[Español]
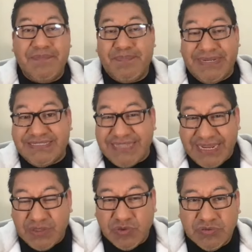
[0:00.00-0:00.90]

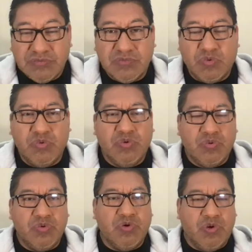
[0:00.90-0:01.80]
empresario
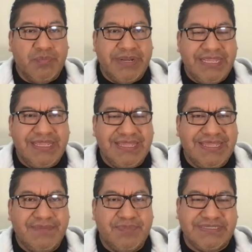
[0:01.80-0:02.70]
un, hombre
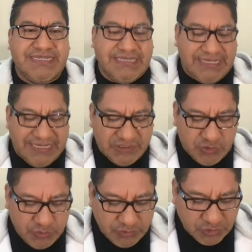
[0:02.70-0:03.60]
eh, pues que tenía
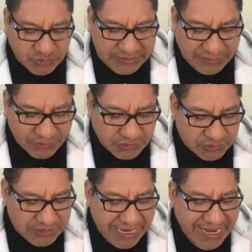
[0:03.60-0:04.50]
sus
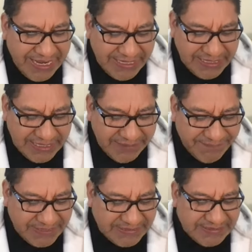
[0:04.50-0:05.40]
negocios y
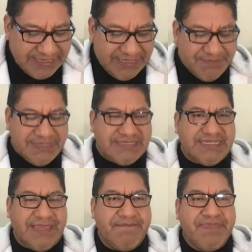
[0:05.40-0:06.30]
fíjense nada más
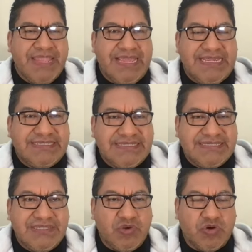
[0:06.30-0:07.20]
que este
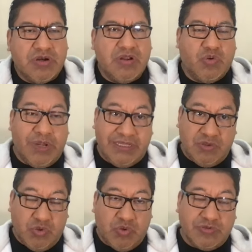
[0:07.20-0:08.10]
señor,
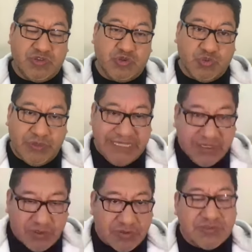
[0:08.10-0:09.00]
cuando su
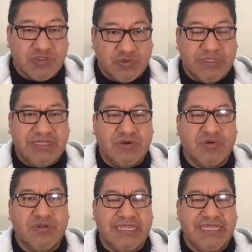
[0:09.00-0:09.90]
hijo, su
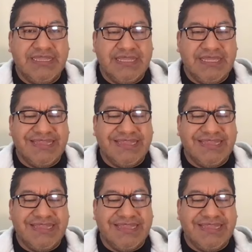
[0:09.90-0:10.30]
hijo eh,